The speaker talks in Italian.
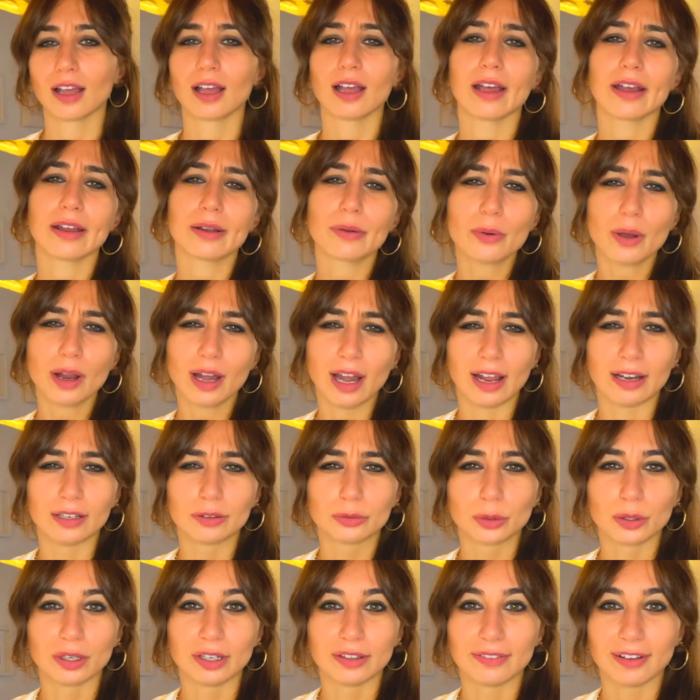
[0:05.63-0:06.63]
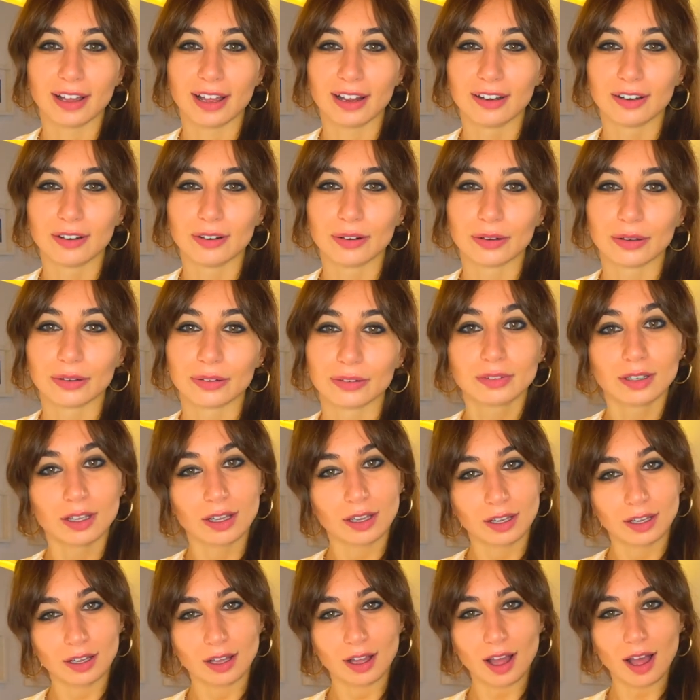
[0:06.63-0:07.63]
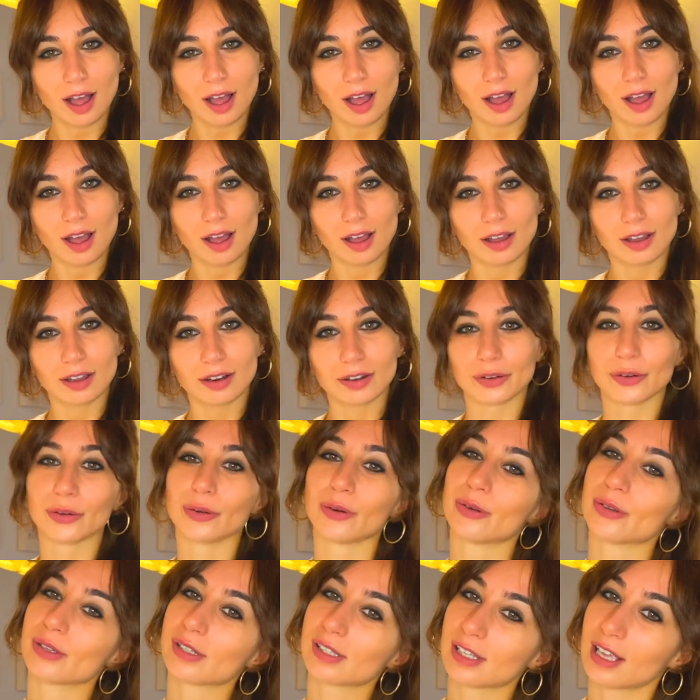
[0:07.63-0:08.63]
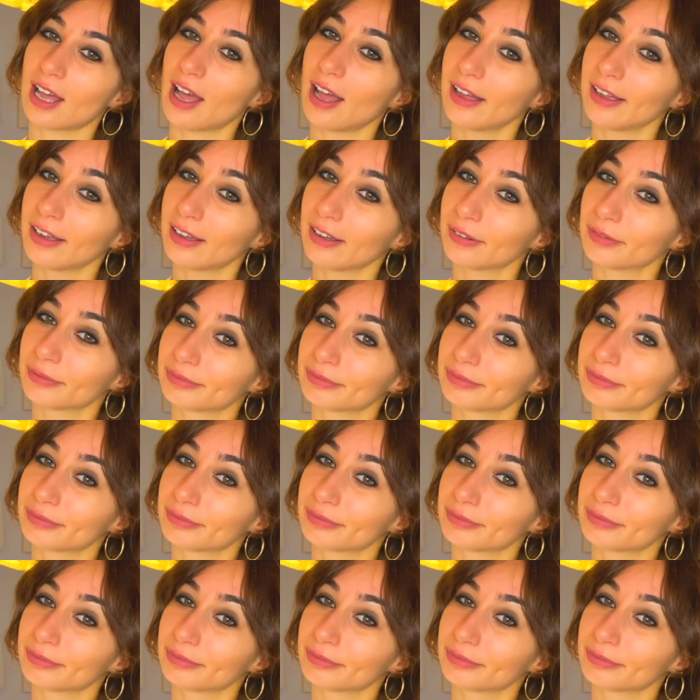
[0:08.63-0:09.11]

E qual è il tuo livello? Ah, non lo sai?